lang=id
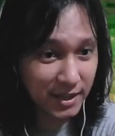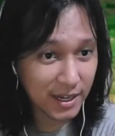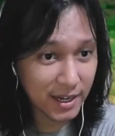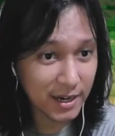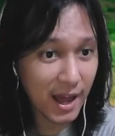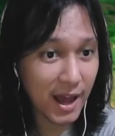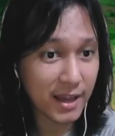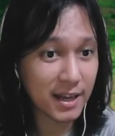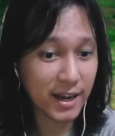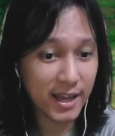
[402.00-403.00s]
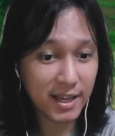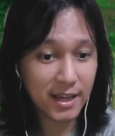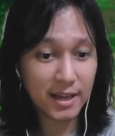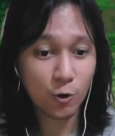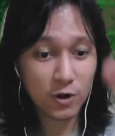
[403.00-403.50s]
tadi. Nah, healing
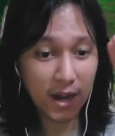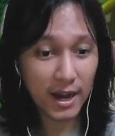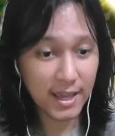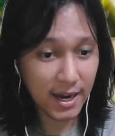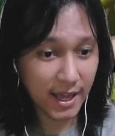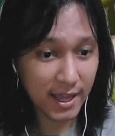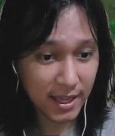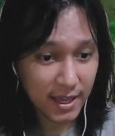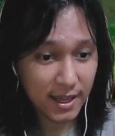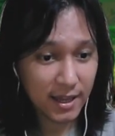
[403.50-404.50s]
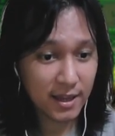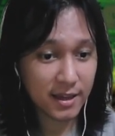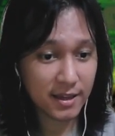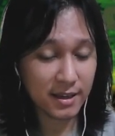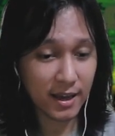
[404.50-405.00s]
udah healing.
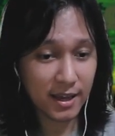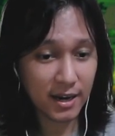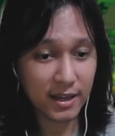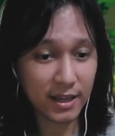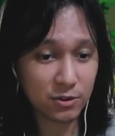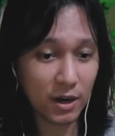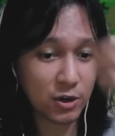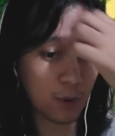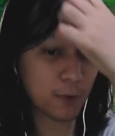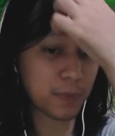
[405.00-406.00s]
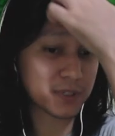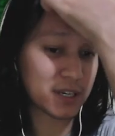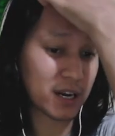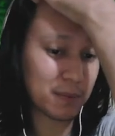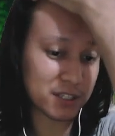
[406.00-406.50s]
Ya, healingnya itu kan 20%
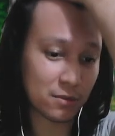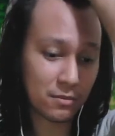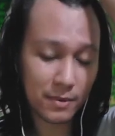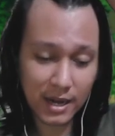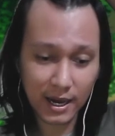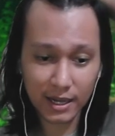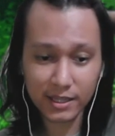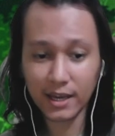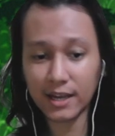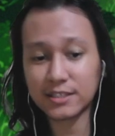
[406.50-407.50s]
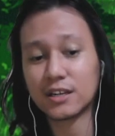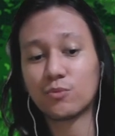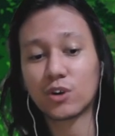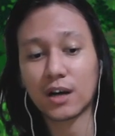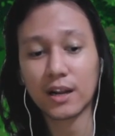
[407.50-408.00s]
dari maksimum darahnya ya, guys. Jadi
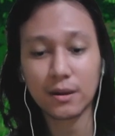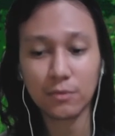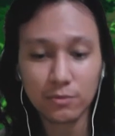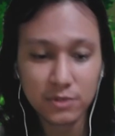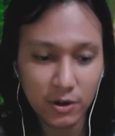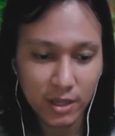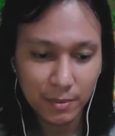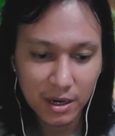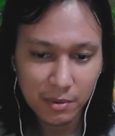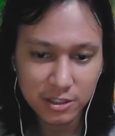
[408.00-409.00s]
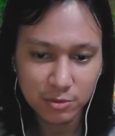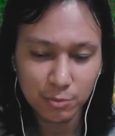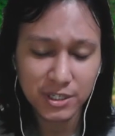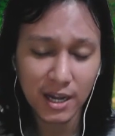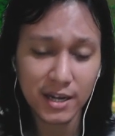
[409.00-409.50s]
buat kalian yang belum tahu ya, dari
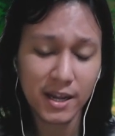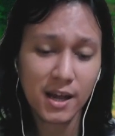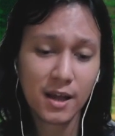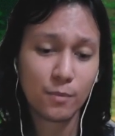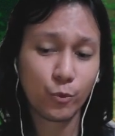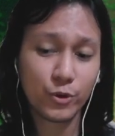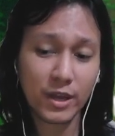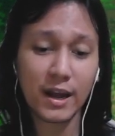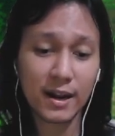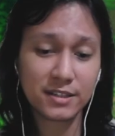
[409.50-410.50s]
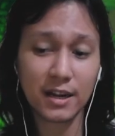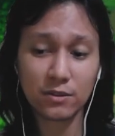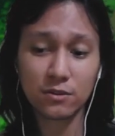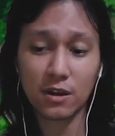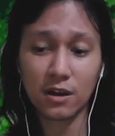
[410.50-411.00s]
maksimum misalkan dia punya darah serat,
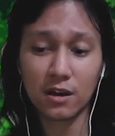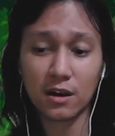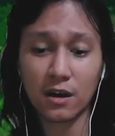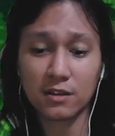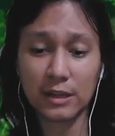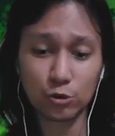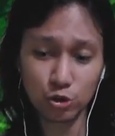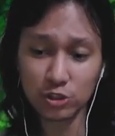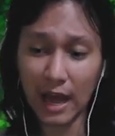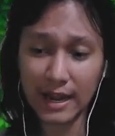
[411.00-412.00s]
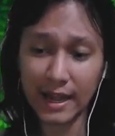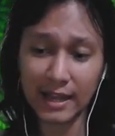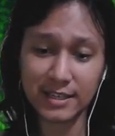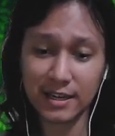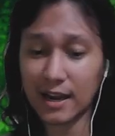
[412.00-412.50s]
uh, eh, 1 juta nih, ya,
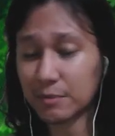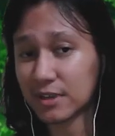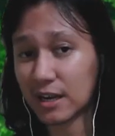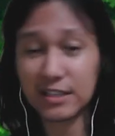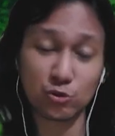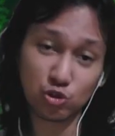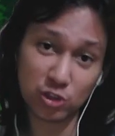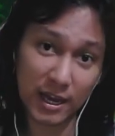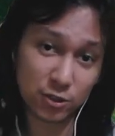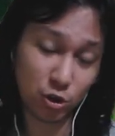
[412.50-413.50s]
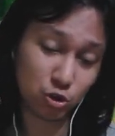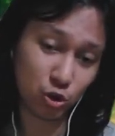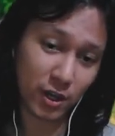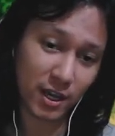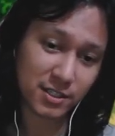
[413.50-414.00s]
guys ya. Darah misalkan 1 juta ya, contoh
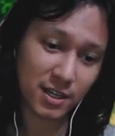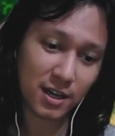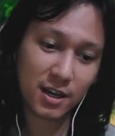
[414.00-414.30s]
ya, guys ya.